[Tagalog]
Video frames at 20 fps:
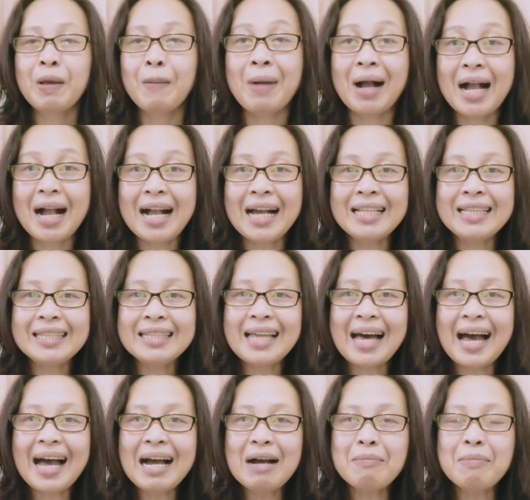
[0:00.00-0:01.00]

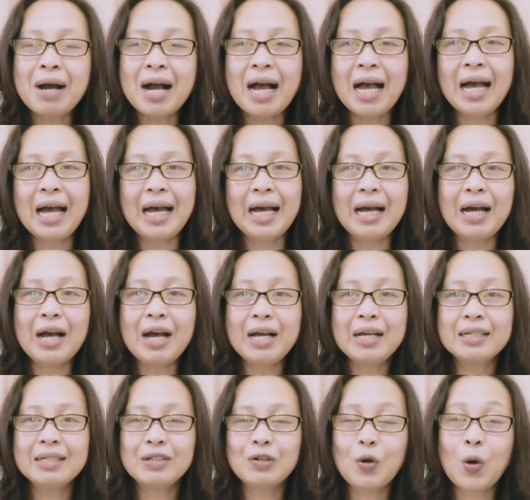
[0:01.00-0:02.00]
magagandang mga
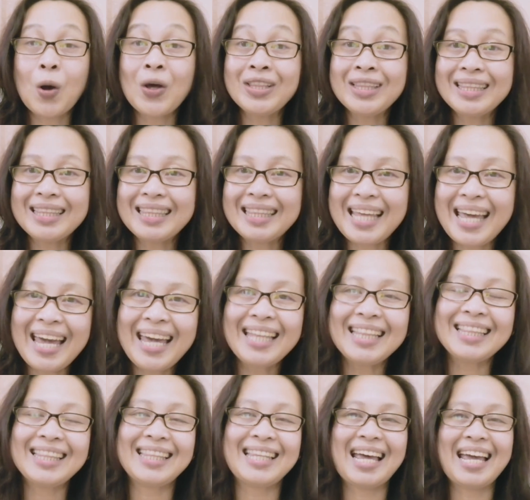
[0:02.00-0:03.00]

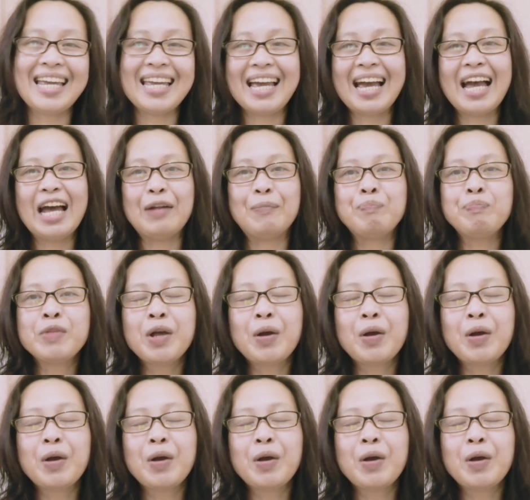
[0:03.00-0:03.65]
content. Ayan.